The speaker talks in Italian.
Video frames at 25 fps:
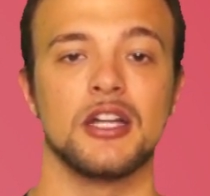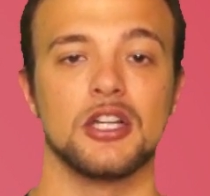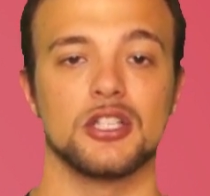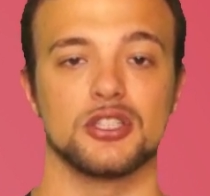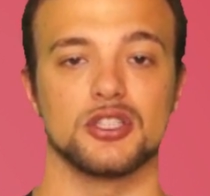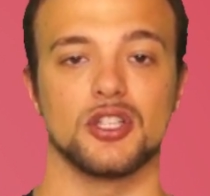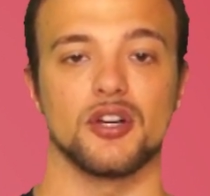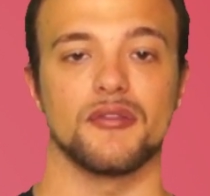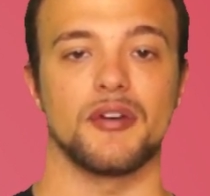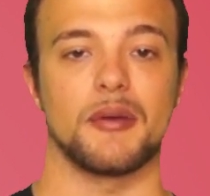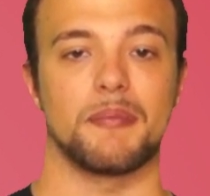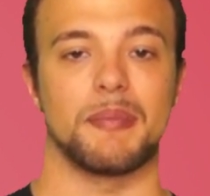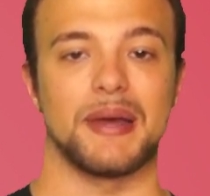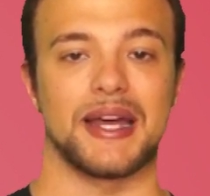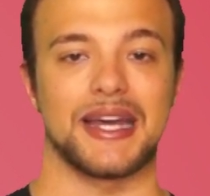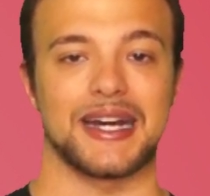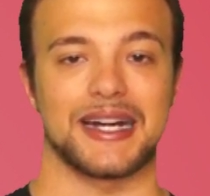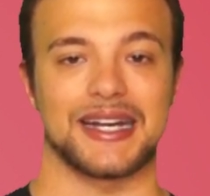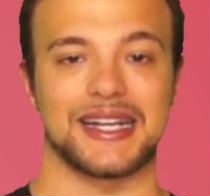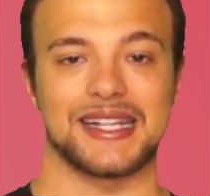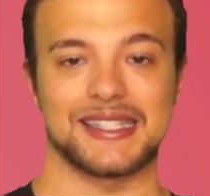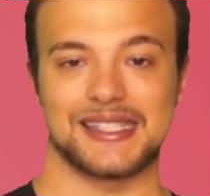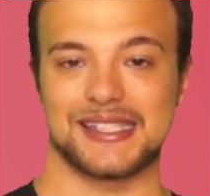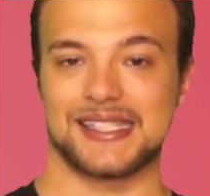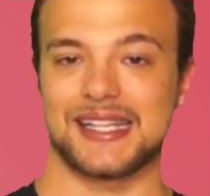dove per
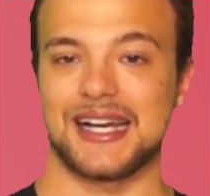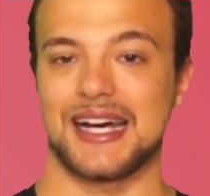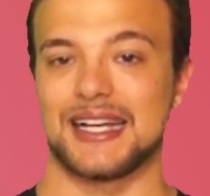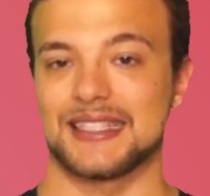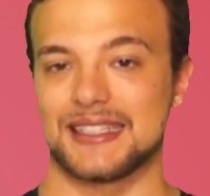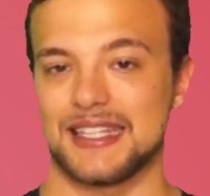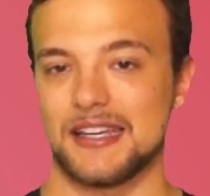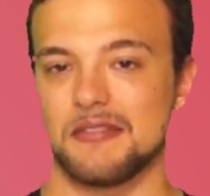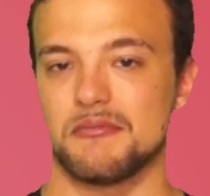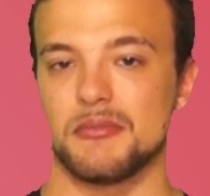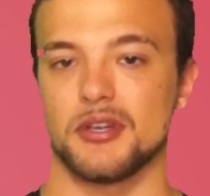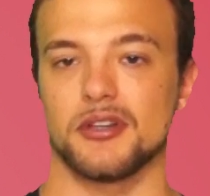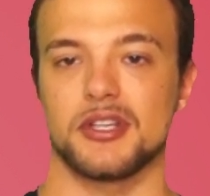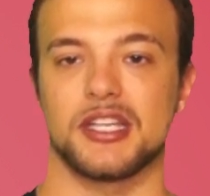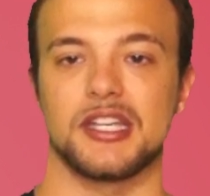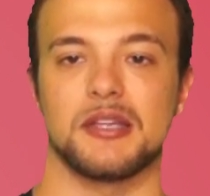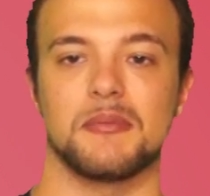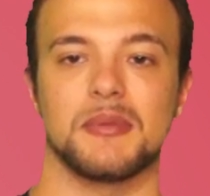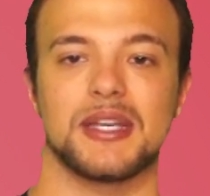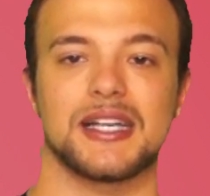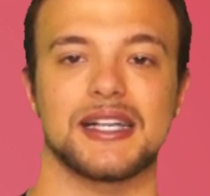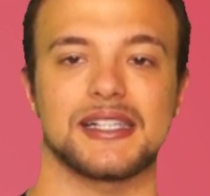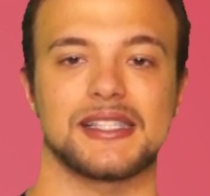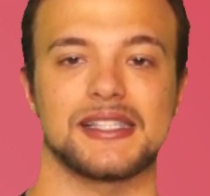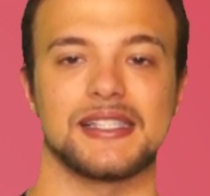cascata in
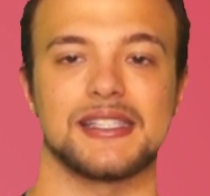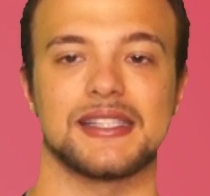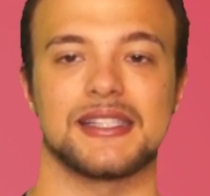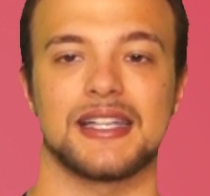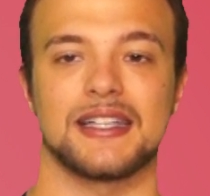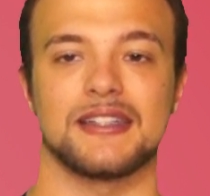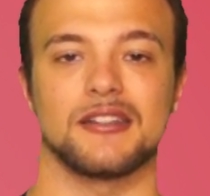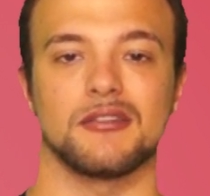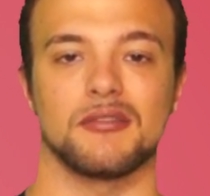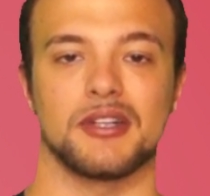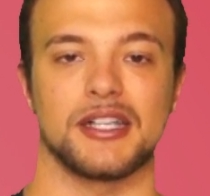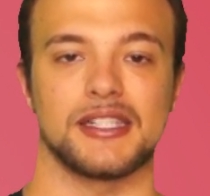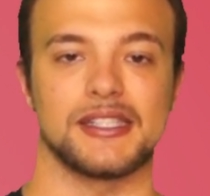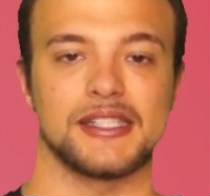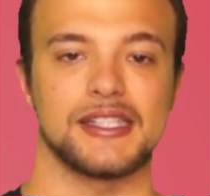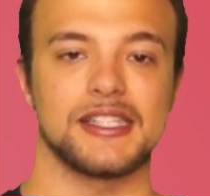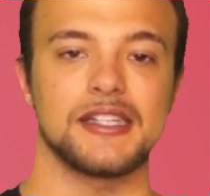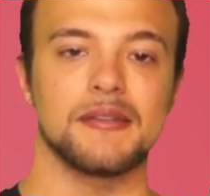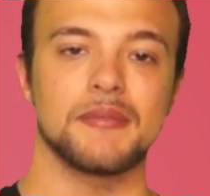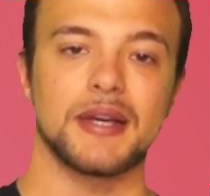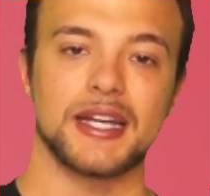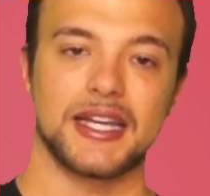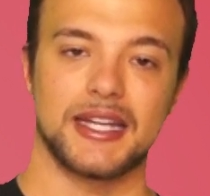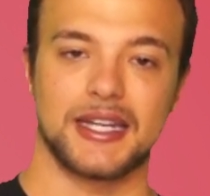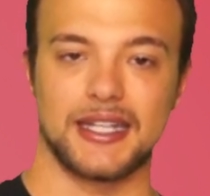biochimica si intende un
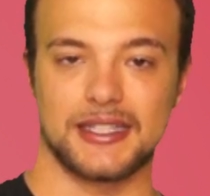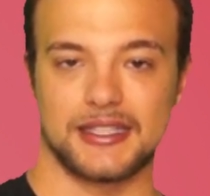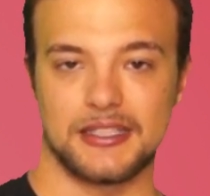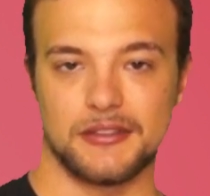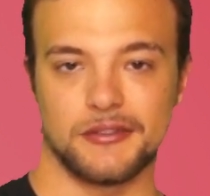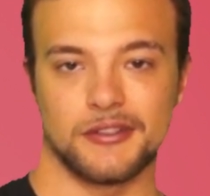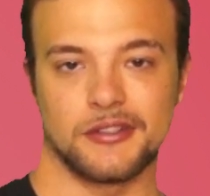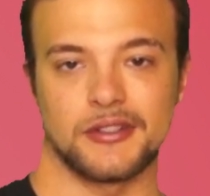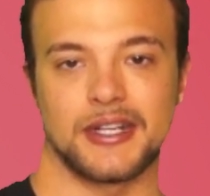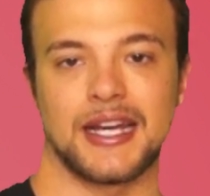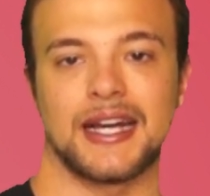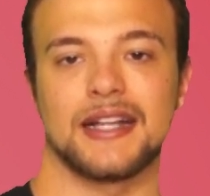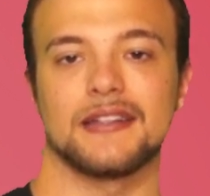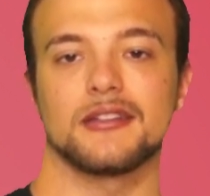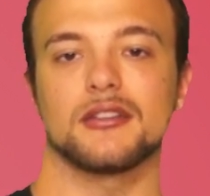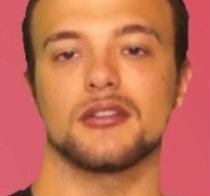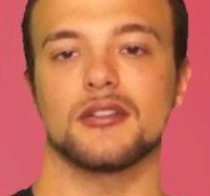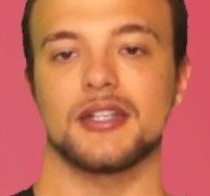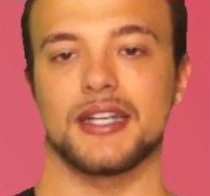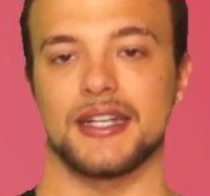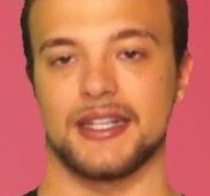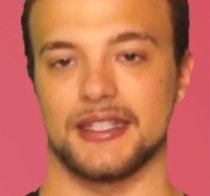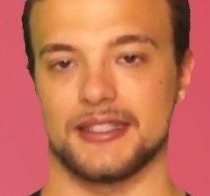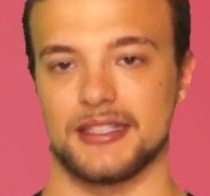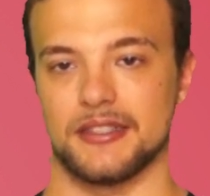enzima che ne attiva un altro,
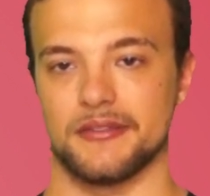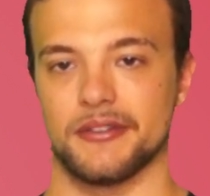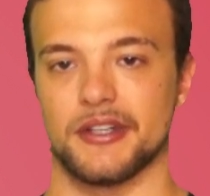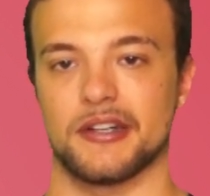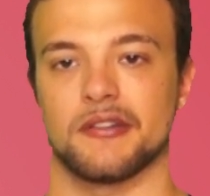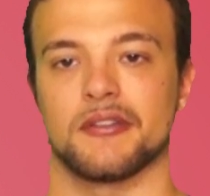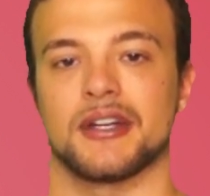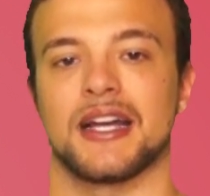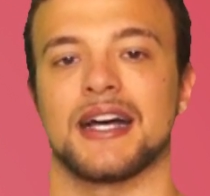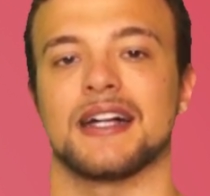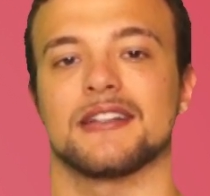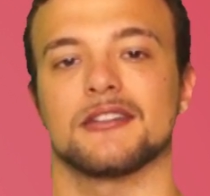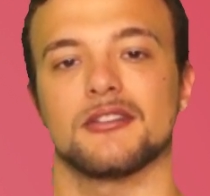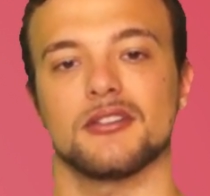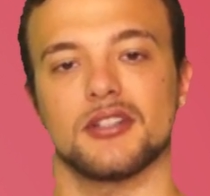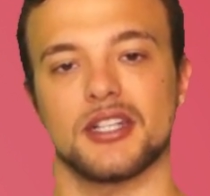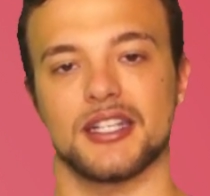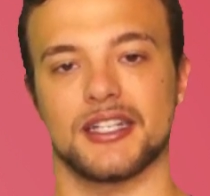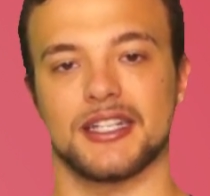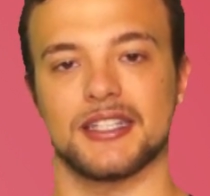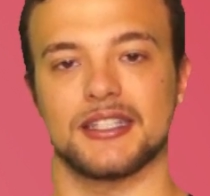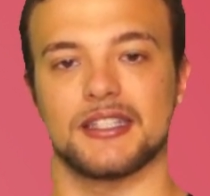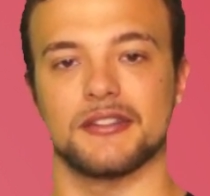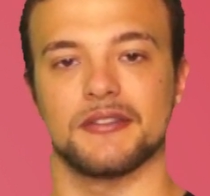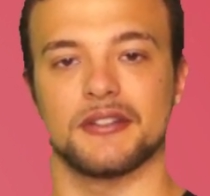che ne attiverà un altro, che
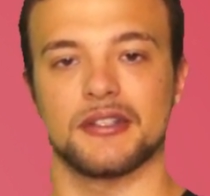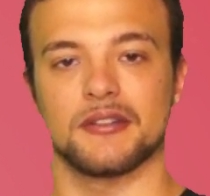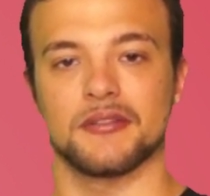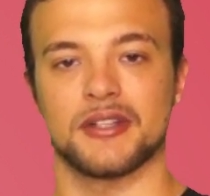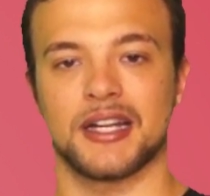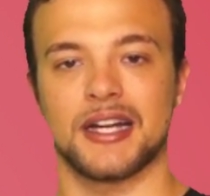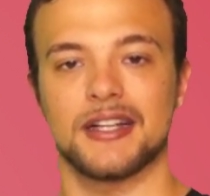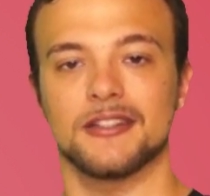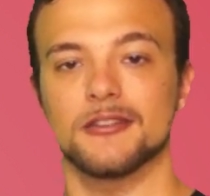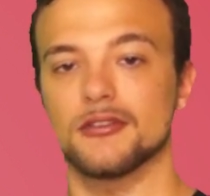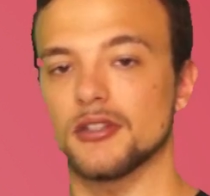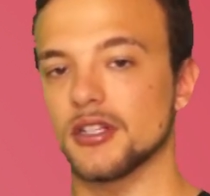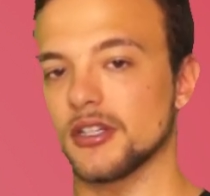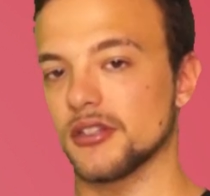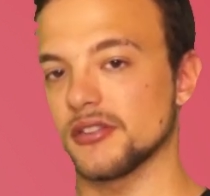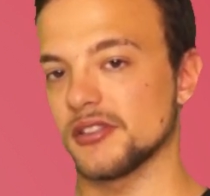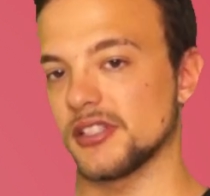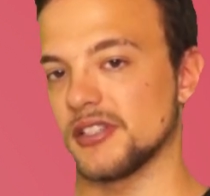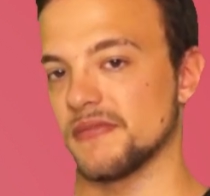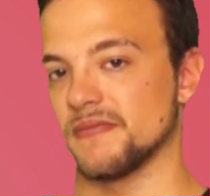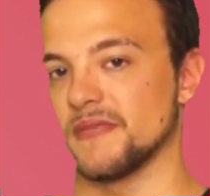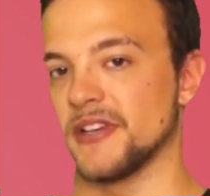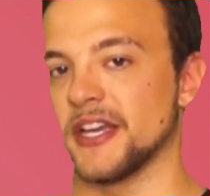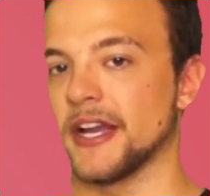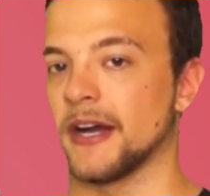ne attiverà un altro e
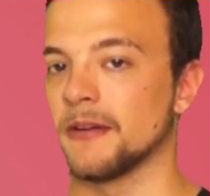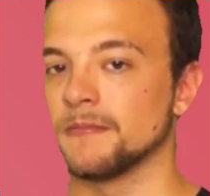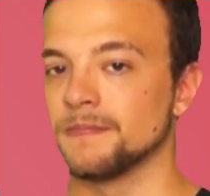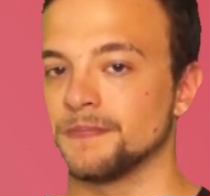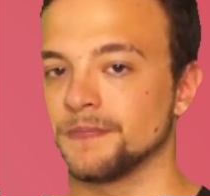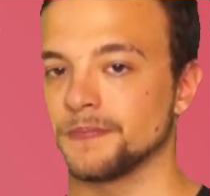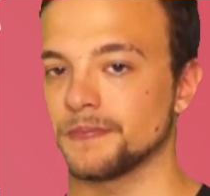così via.